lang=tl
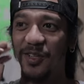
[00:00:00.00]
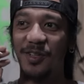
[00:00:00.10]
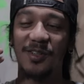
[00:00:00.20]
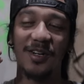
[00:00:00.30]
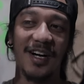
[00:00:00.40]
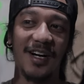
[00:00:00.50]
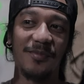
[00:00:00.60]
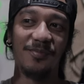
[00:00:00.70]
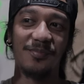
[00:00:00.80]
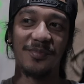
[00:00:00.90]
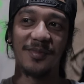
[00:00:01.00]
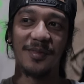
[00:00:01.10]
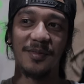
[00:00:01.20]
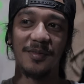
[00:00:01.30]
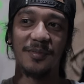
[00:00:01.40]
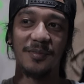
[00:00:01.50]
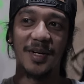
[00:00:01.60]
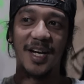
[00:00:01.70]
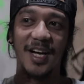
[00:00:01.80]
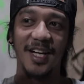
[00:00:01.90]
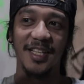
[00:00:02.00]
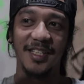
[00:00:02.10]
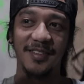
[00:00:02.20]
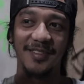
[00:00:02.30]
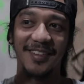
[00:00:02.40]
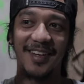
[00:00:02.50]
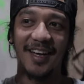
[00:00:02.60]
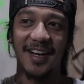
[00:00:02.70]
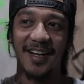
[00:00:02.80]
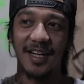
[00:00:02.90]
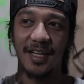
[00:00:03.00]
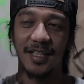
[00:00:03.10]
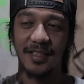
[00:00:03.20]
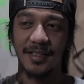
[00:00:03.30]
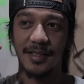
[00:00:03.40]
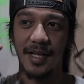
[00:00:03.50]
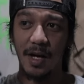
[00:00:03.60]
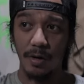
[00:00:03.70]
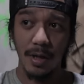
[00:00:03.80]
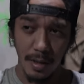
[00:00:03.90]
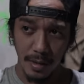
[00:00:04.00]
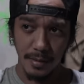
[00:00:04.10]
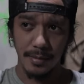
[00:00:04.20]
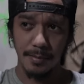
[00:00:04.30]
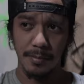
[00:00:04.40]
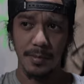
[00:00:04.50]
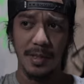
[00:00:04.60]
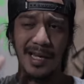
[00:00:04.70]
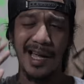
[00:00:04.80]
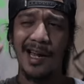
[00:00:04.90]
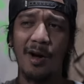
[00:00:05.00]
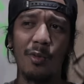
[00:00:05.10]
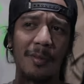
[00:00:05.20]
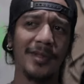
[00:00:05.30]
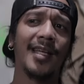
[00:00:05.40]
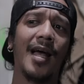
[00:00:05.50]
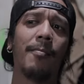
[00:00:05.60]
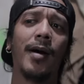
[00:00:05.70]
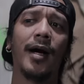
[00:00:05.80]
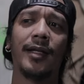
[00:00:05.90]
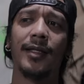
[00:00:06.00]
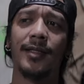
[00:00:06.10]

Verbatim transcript: so um but uh, karon na ah, ganahan lang ako magpasalamat